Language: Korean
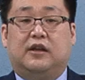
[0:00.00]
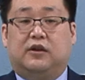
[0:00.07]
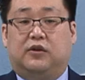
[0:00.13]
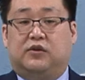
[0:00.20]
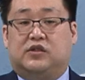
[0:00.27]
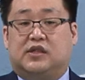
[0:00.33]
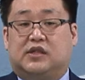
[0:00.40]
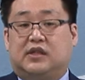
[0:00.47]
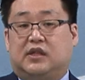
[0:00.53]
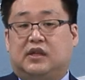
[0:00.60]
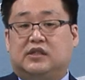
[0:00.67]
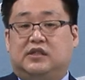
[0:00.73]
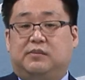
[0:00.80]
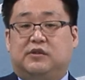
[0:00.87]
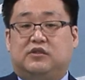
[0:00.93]
그리고
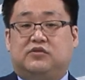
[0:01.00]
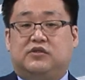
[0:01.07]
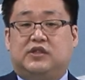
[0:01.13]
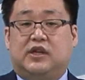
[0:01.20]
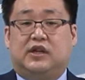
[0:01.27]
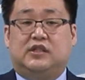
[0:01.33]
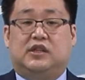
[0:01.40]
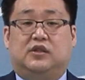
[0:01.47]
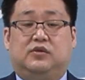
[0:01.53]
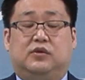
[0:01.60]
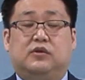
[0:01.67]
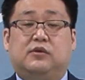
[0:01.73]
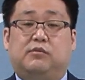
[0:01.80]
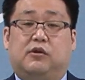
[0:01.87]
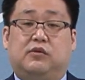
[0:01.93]
제사장 집에서 출생한
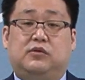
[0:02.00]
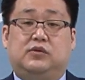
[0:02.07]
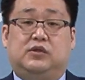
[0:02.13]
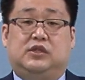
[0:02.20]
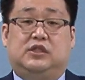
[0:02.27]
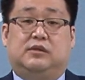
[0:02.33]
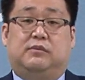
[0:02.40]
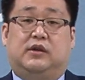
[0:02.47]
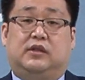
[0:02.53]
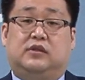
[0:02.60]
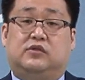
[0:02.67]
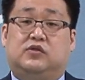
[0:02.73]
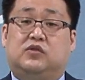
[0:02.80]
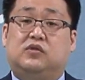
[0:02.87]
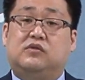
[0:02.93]
차도 먹을 수 있지만
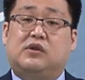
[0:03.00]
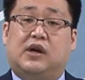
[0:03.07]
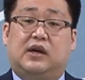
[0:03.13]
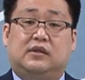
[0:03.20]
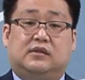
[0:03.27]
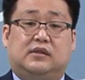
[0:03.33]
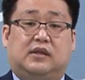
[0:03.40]
출가